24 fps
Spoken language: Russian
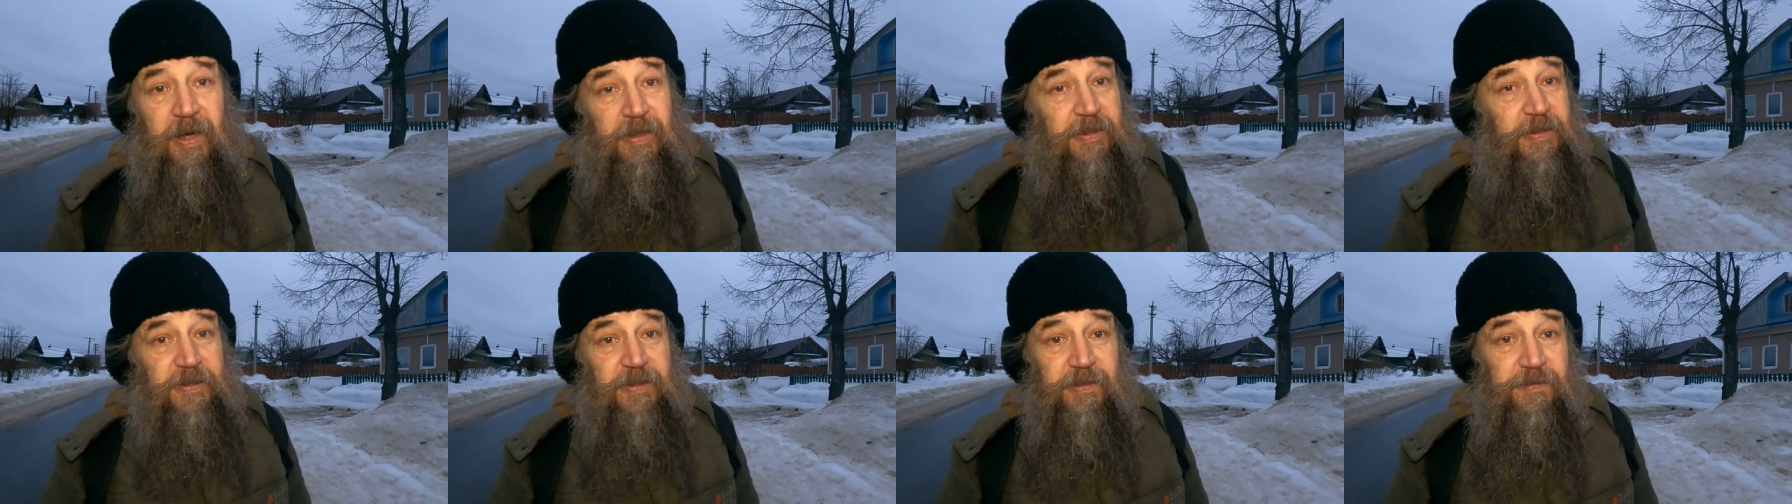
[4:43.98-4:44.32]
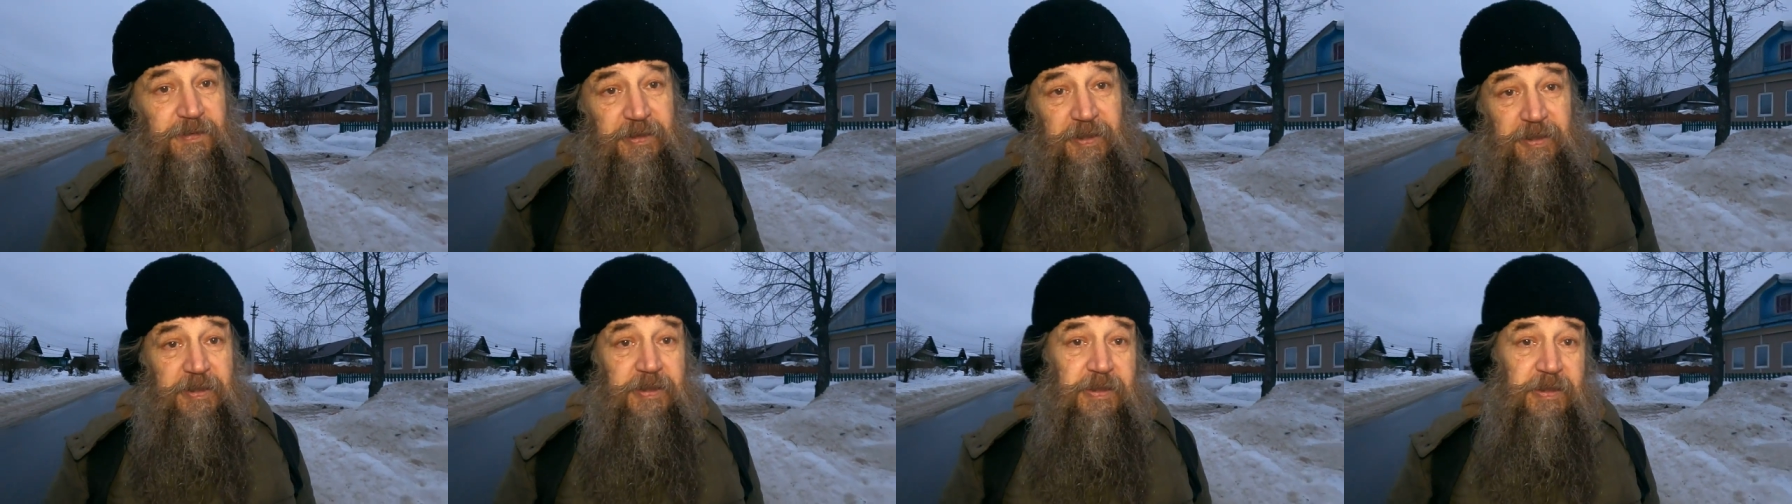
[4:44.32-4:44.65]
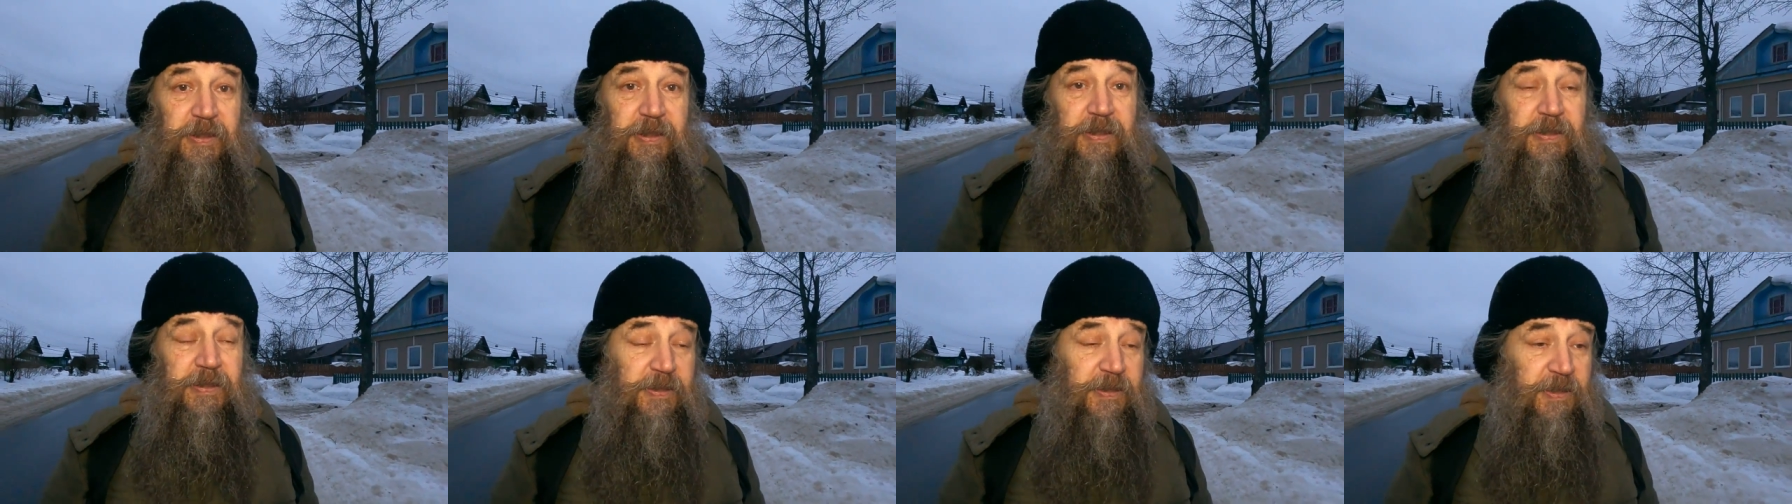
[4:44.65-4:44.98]

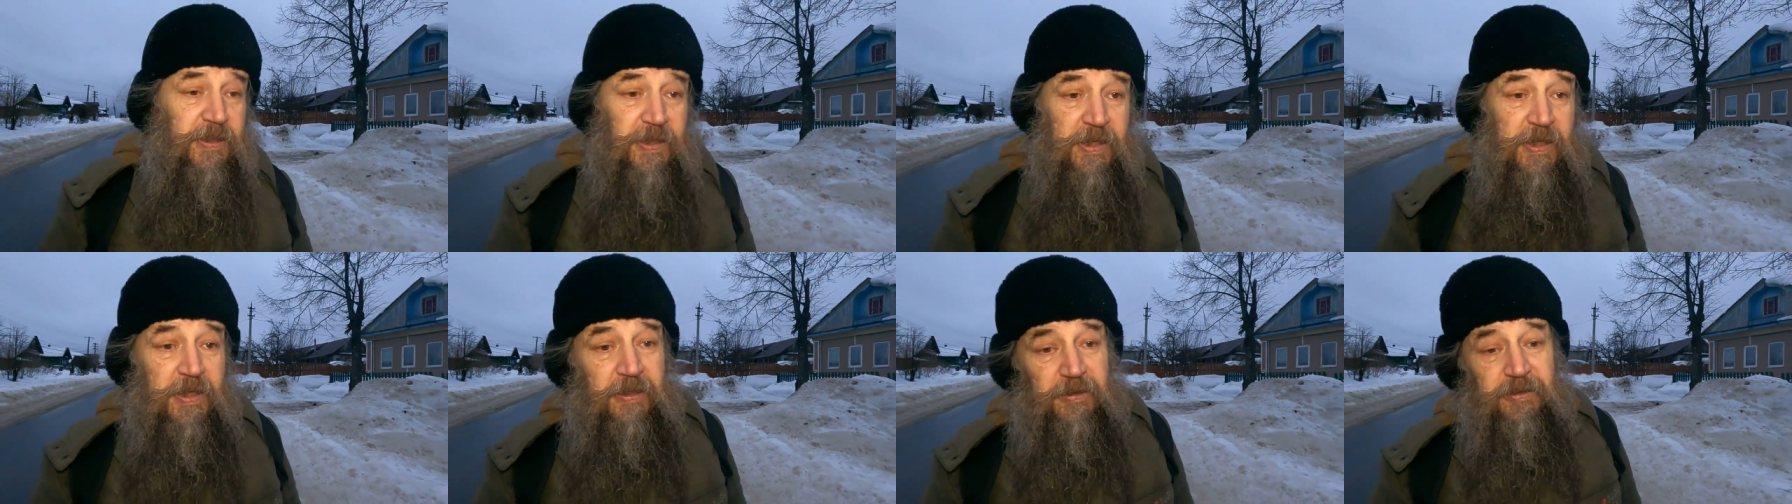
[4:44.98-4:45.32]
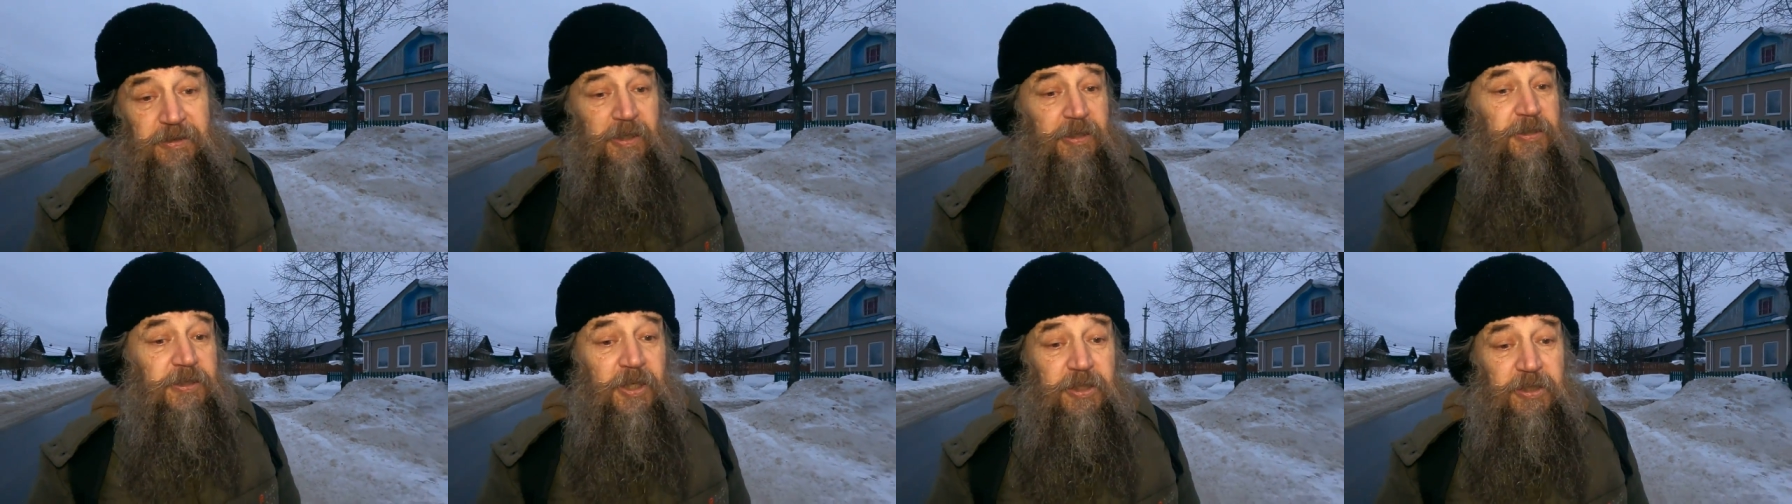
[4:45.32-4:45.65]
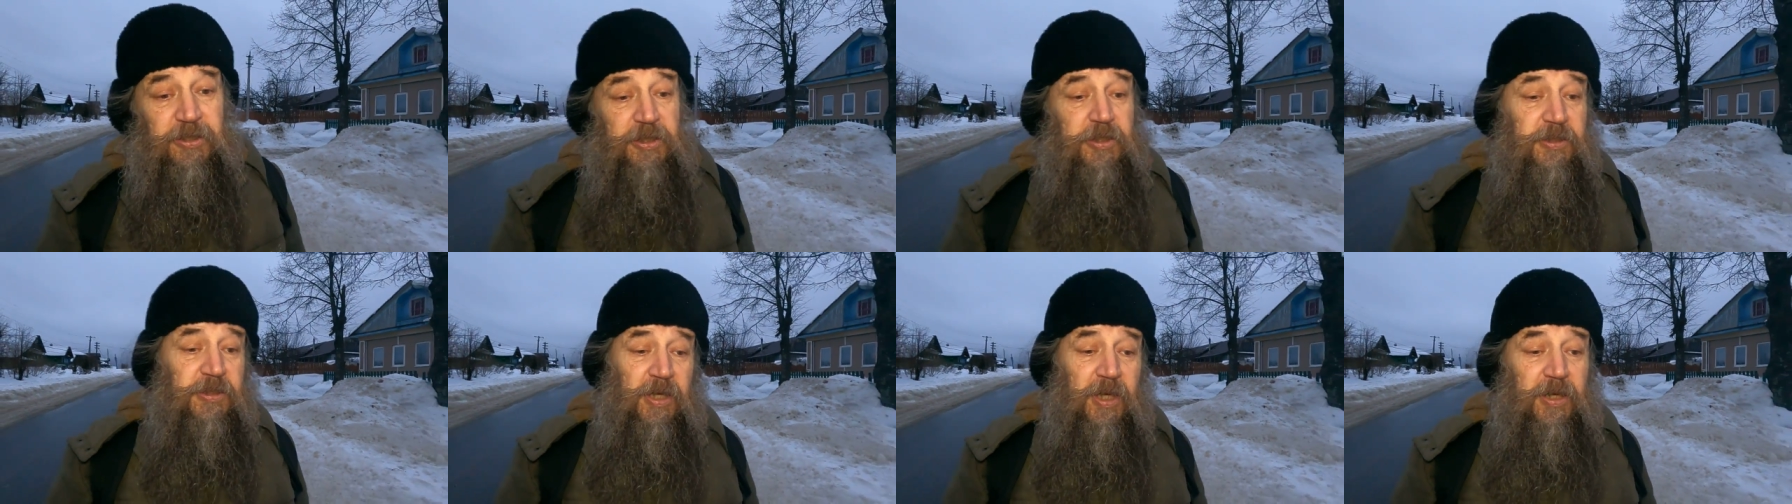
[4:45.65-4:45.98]
активность.
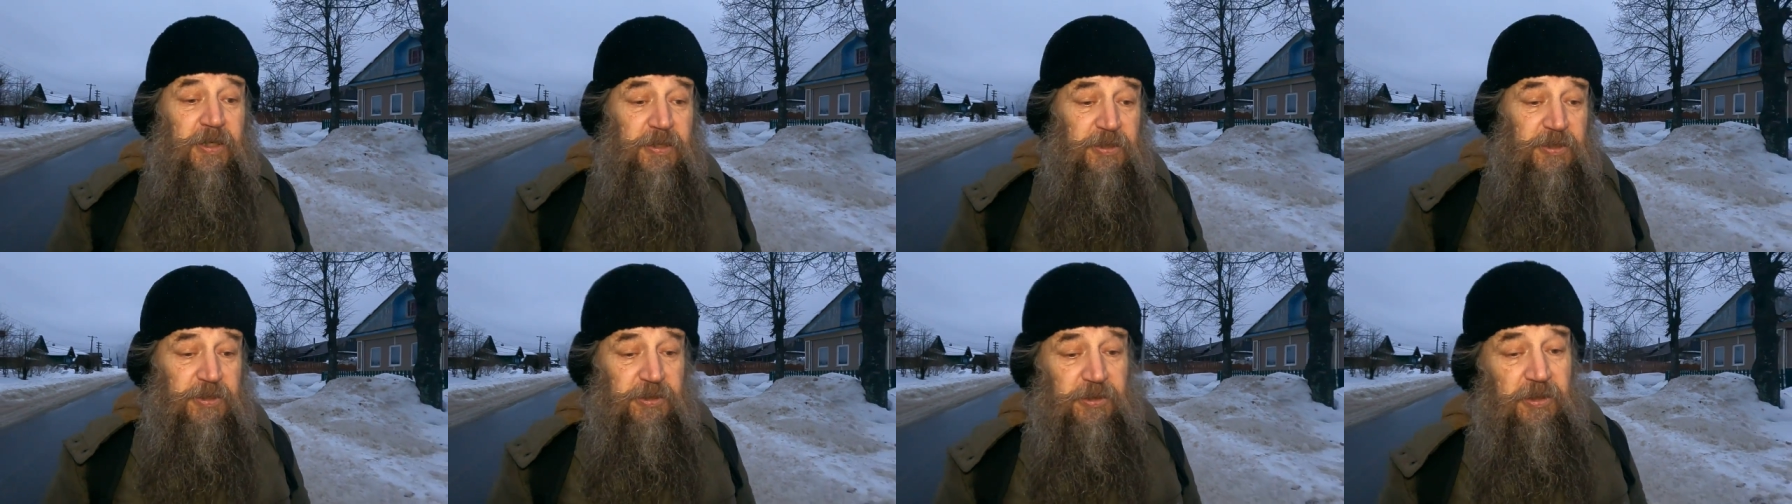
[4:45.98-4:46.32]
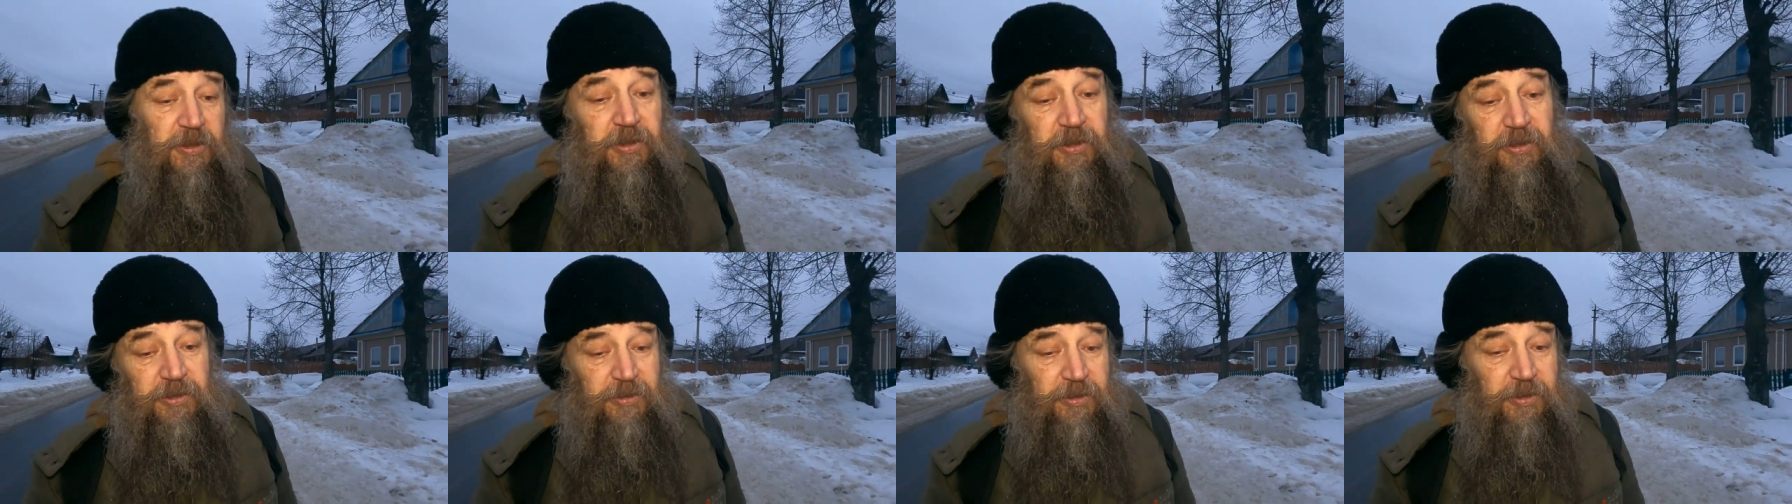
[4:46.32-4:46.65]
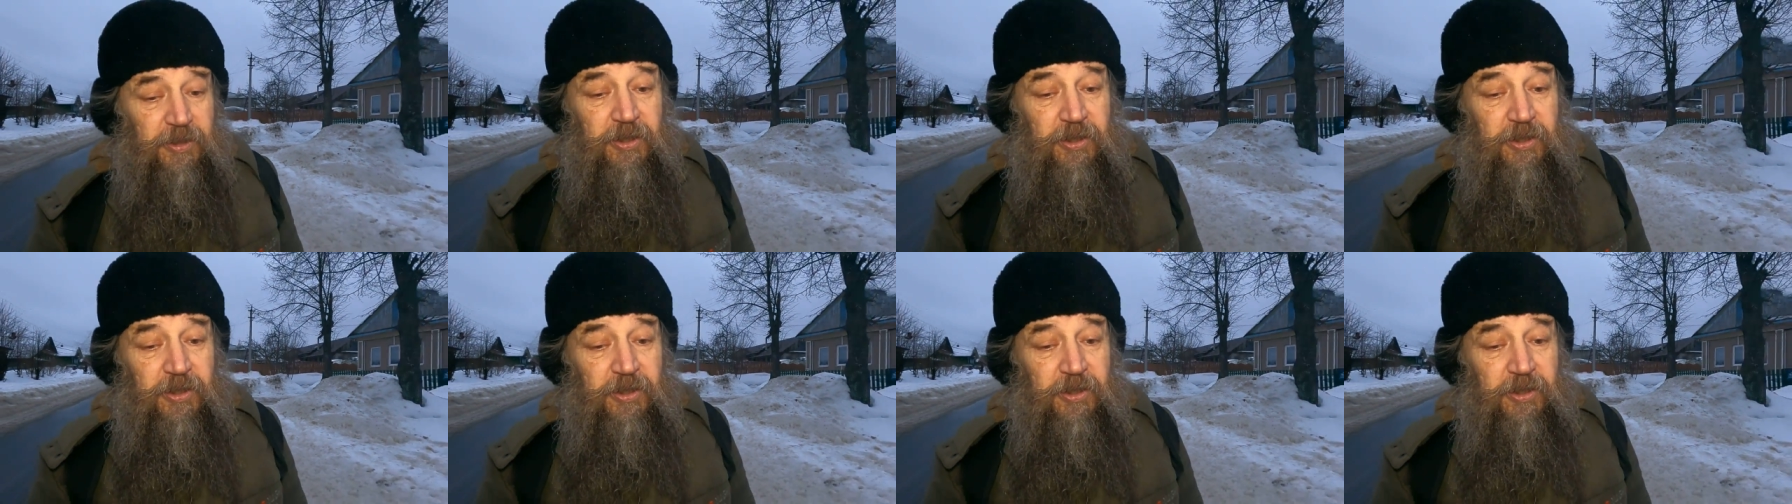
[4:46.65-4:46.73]
Тогда считали, что